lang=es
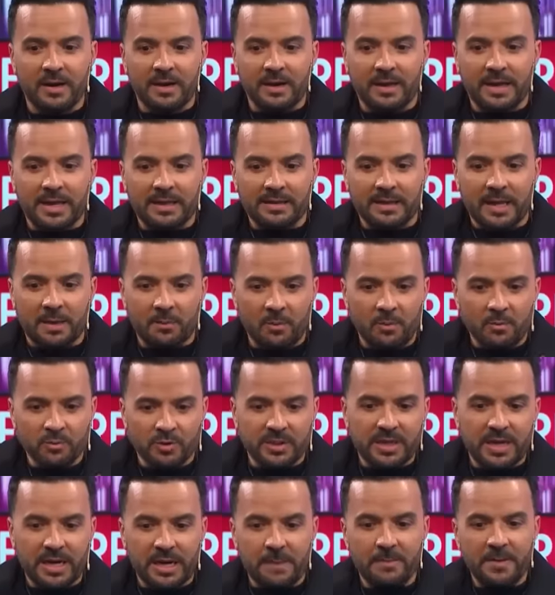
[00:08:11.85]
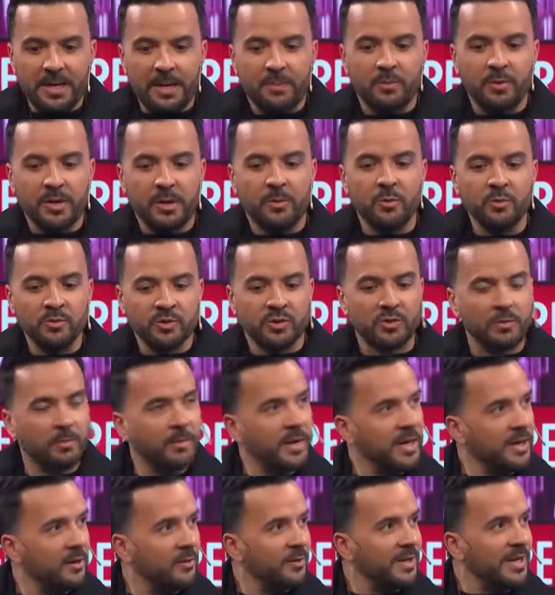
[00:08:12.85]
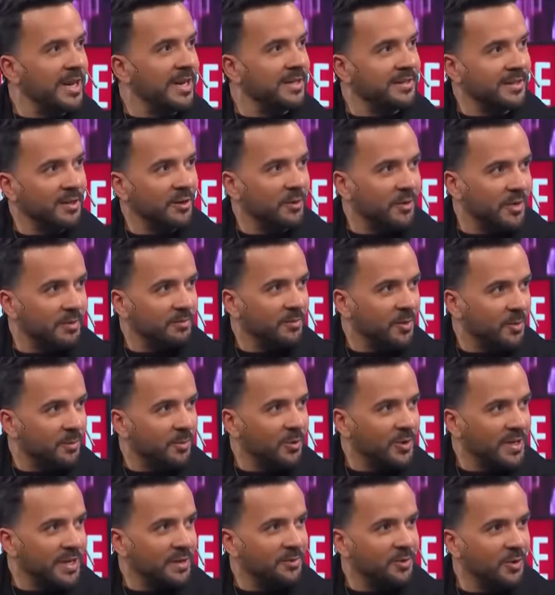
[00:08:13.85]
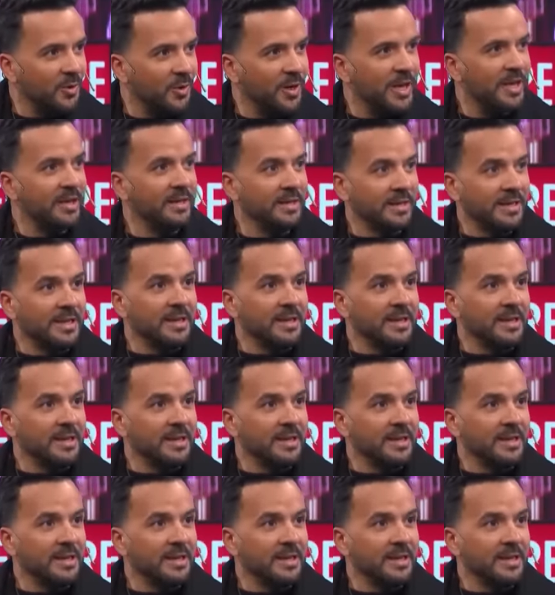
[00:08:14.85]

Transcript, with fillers: cantábamos música a capela, poníamos un sombrero y la gente nos, nos, ponía un dólar.